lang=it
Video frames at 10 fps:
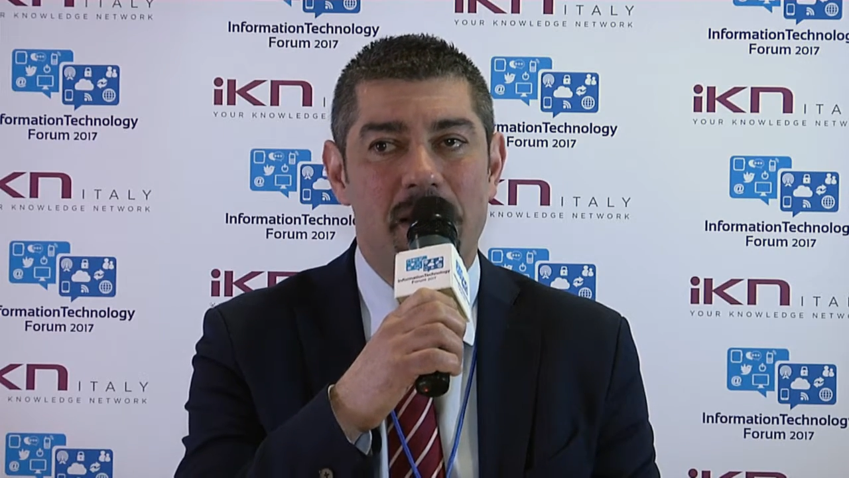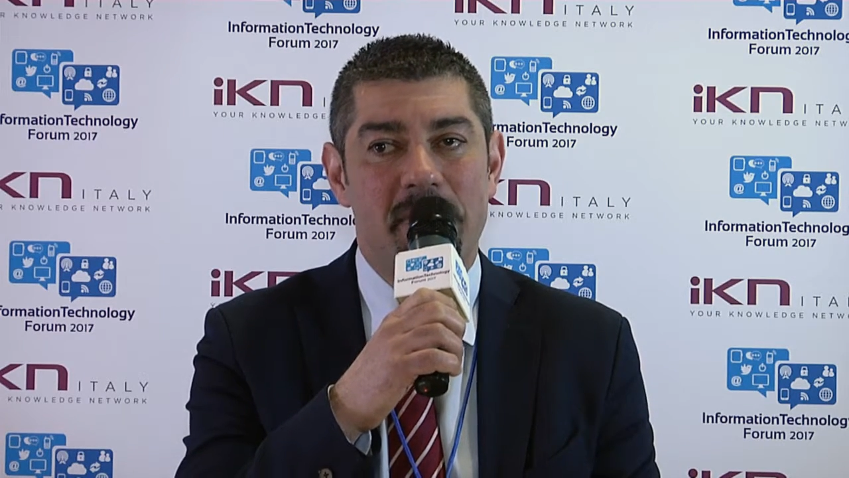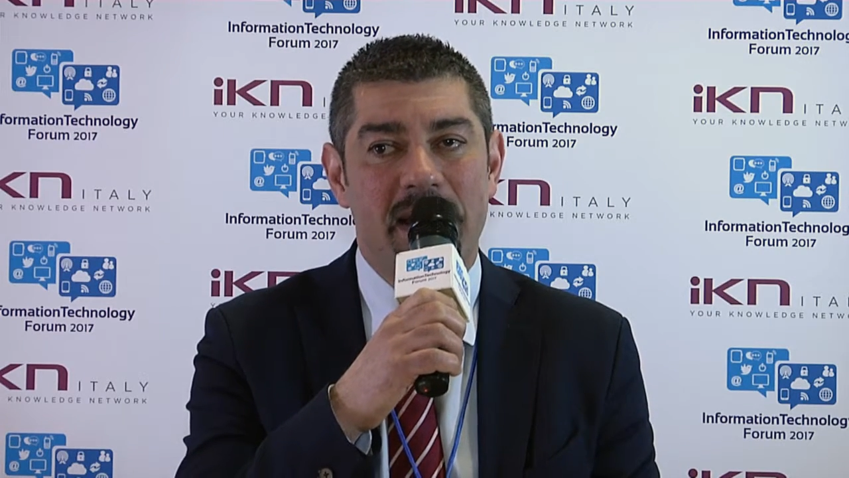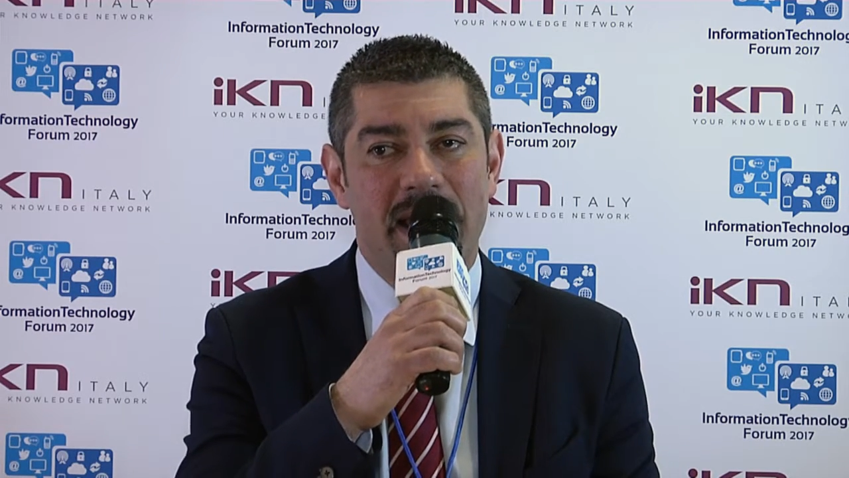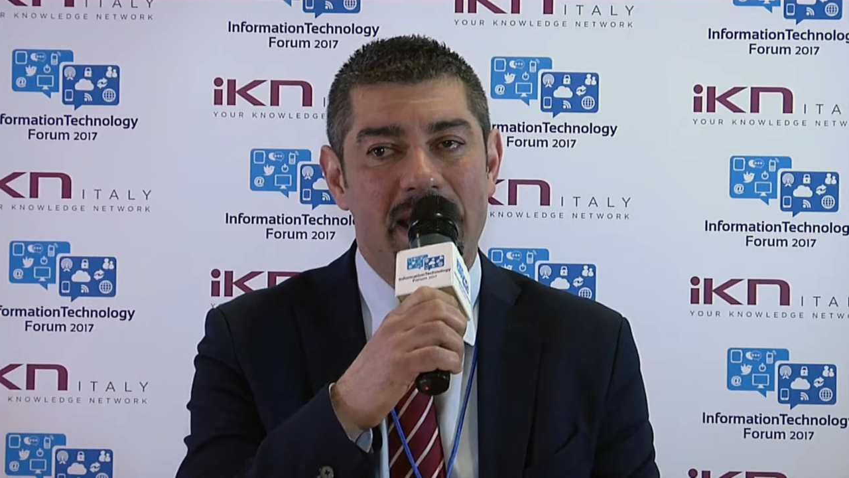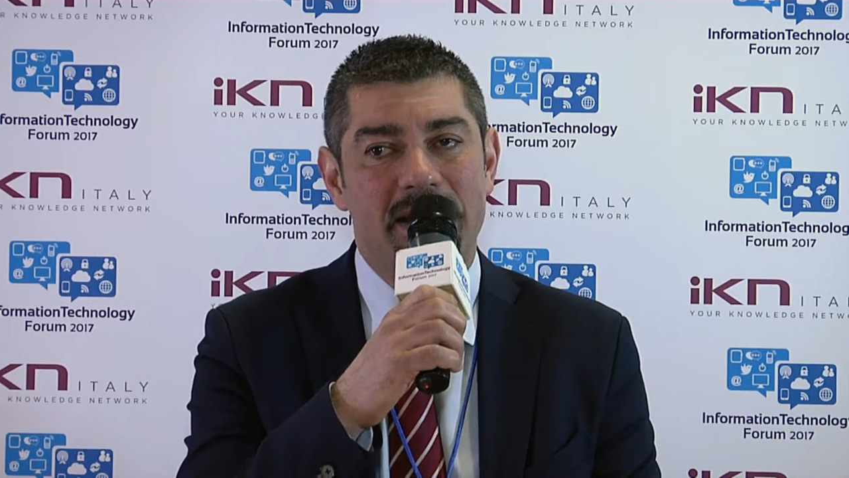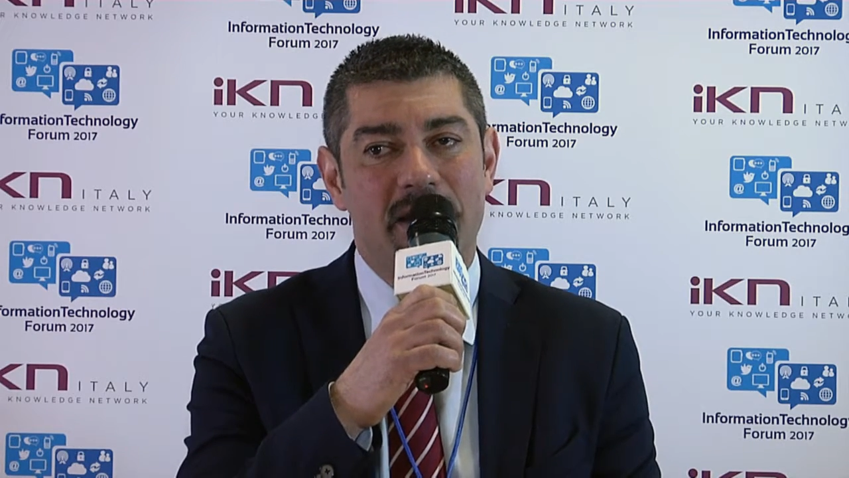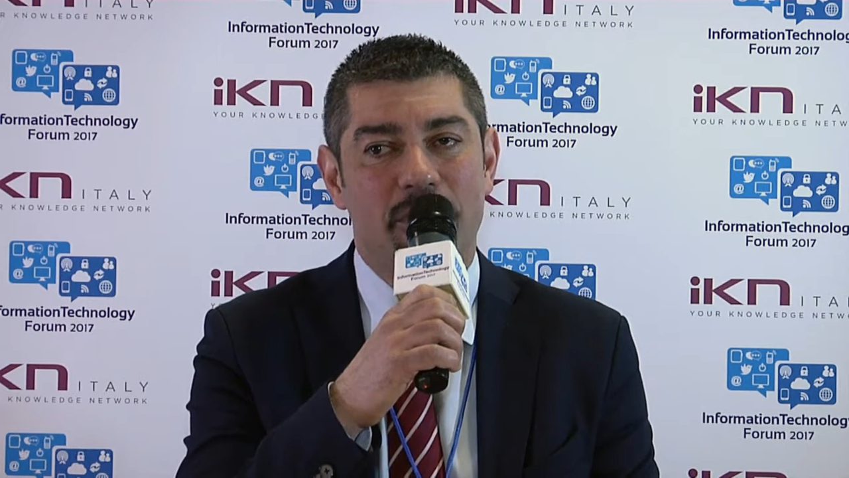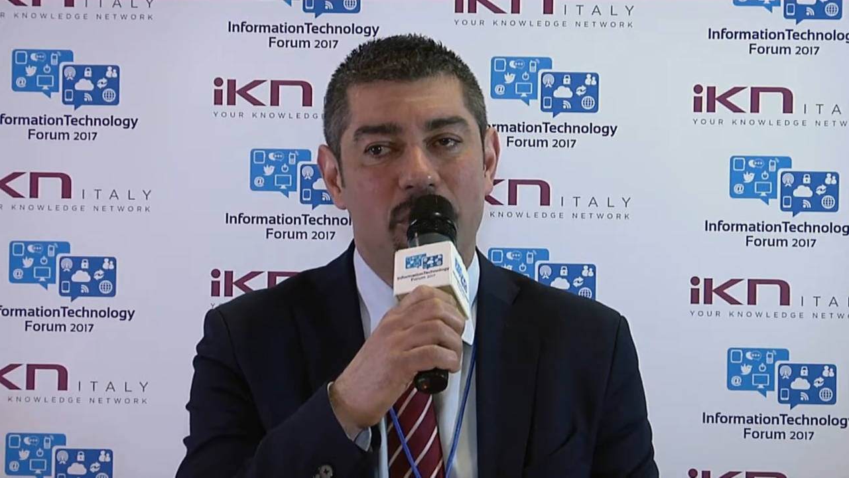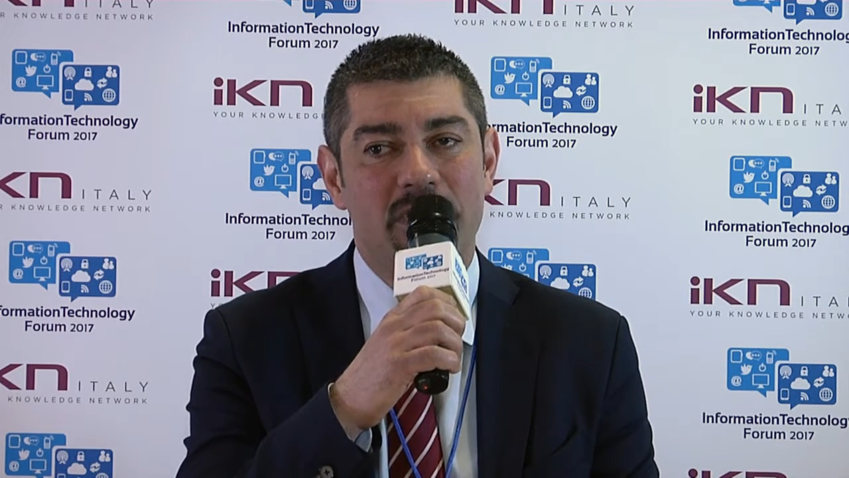il back-end e
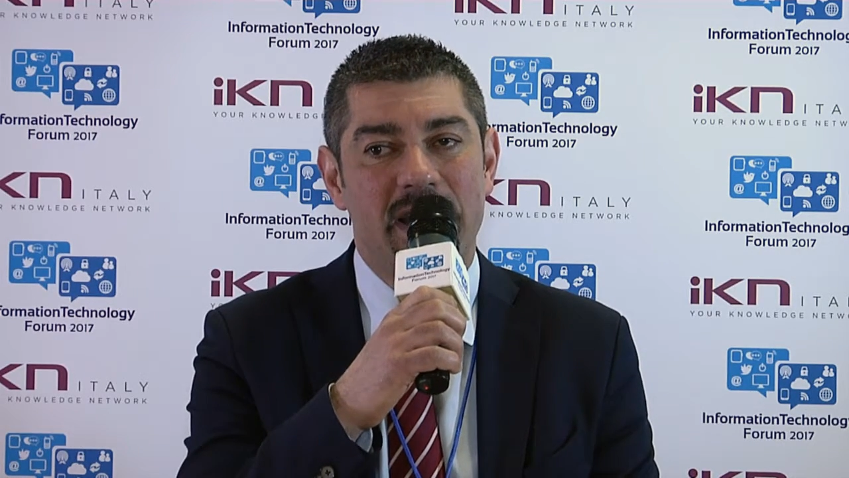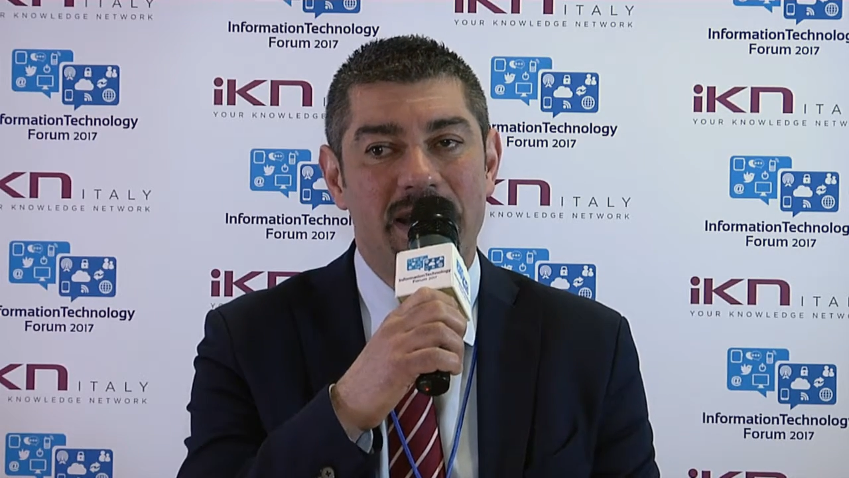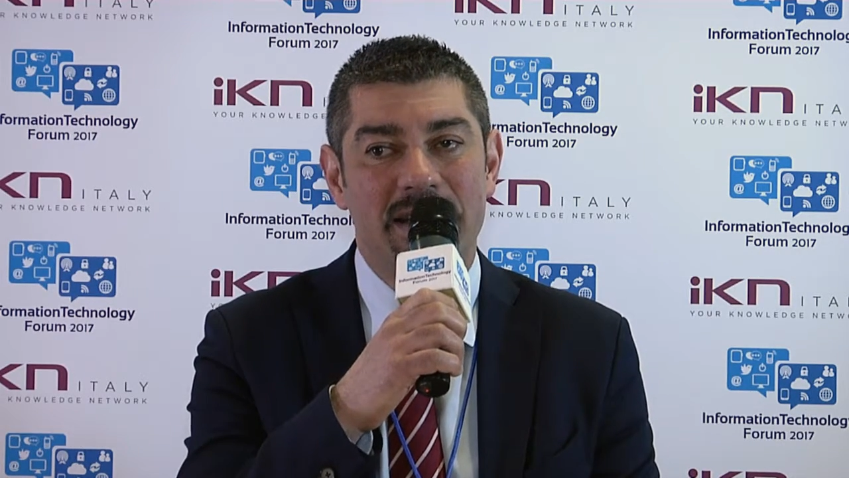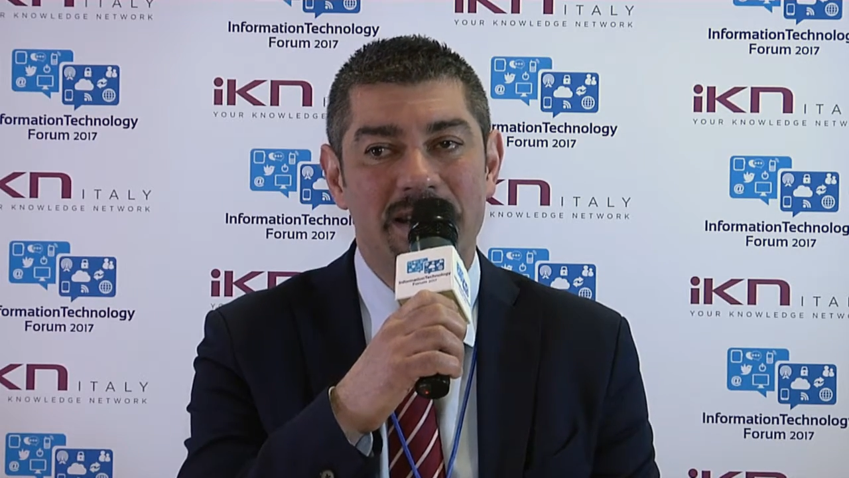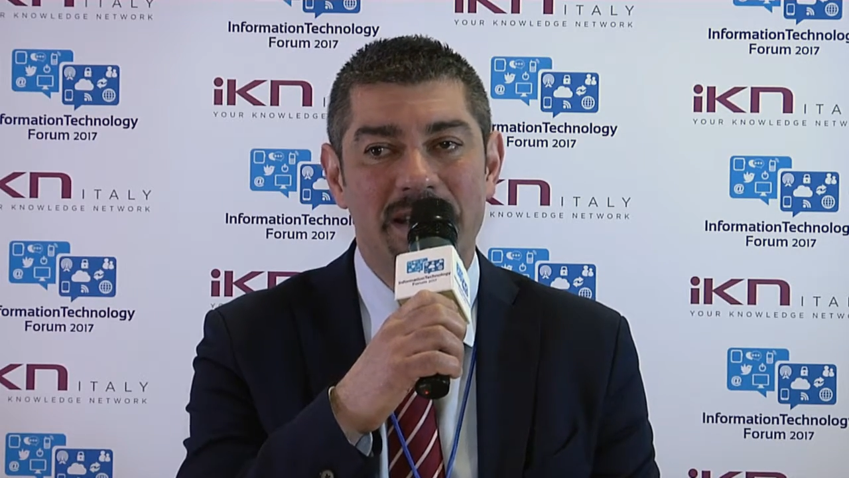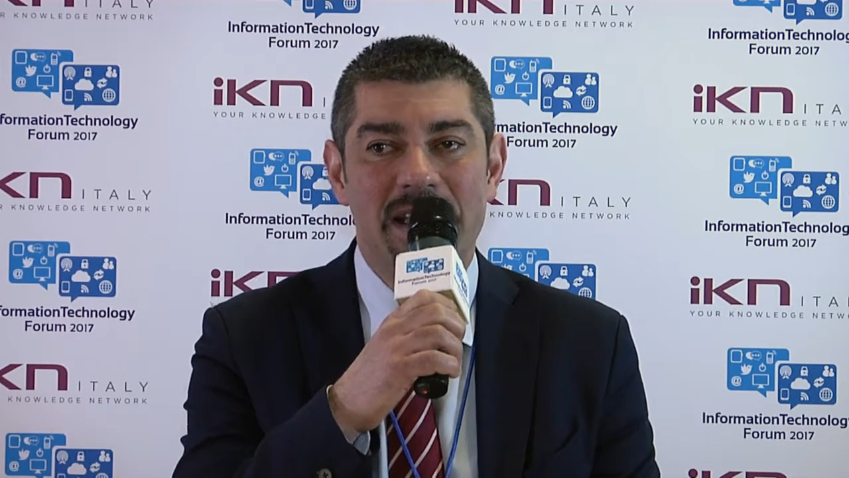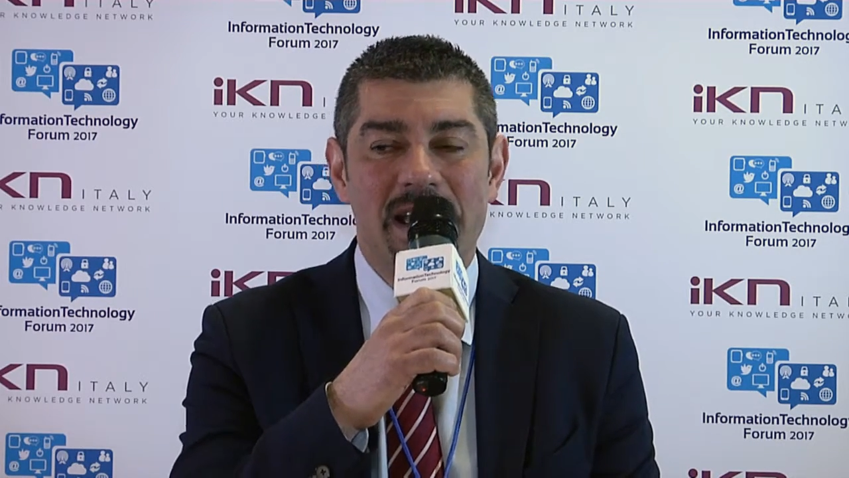il front-end